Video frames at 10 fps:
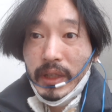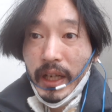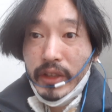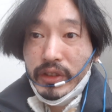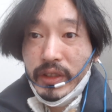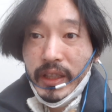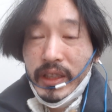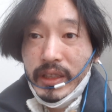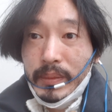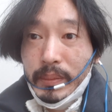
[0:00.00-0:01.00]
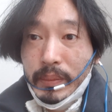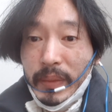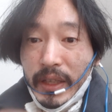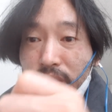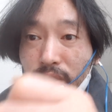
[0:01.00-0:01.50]
아인슈타인이
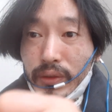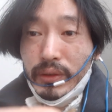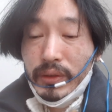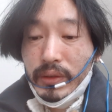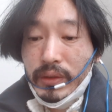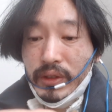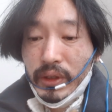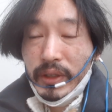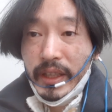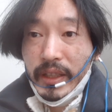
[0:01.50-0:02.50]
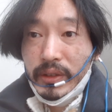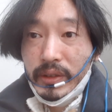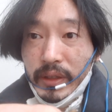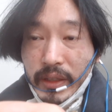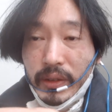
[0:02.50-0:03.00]
100년 전에 했,
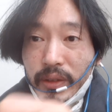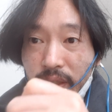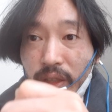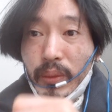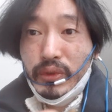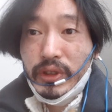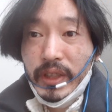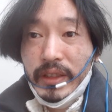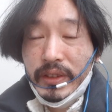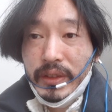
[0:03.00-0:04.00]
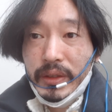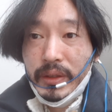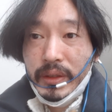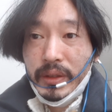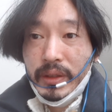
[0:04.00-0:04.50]
했던 게 검술이 됐어요.
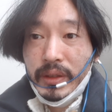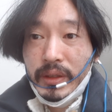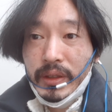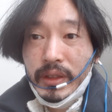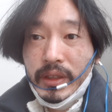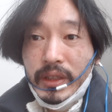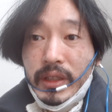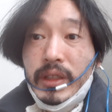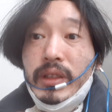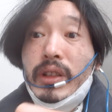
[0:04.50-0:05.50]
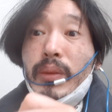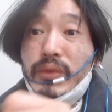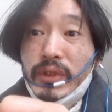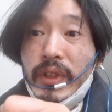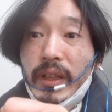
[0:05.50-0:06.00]
그
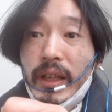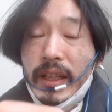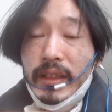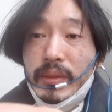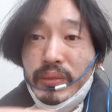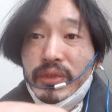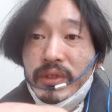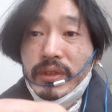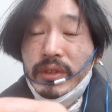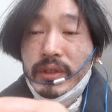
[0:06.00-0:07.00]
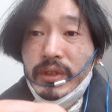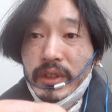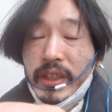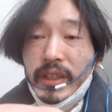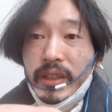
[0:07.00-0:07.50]
검술을 한
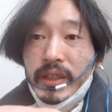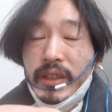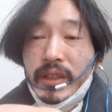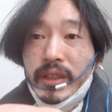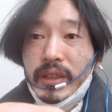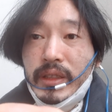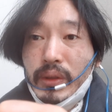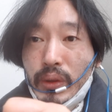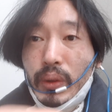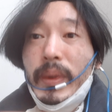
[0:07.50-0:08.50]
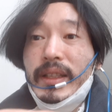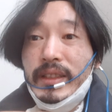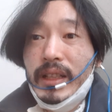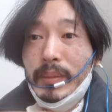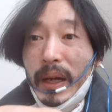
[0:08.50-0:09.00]
분들이
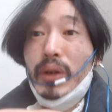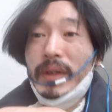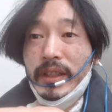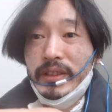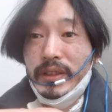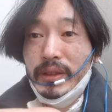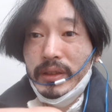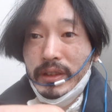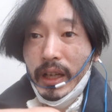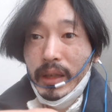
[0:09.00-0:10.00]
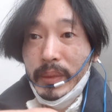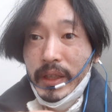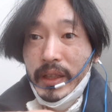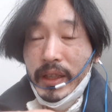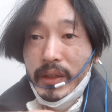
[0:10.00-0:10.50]
노벨상을 바로 받았어요. 그
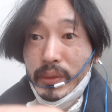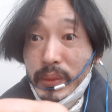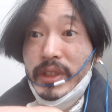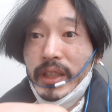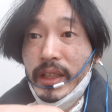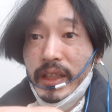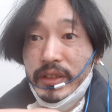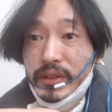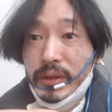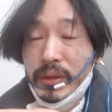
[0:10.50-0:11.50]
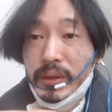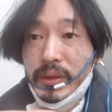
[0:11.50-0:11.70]
다음에 좀 특이한 케이스죠.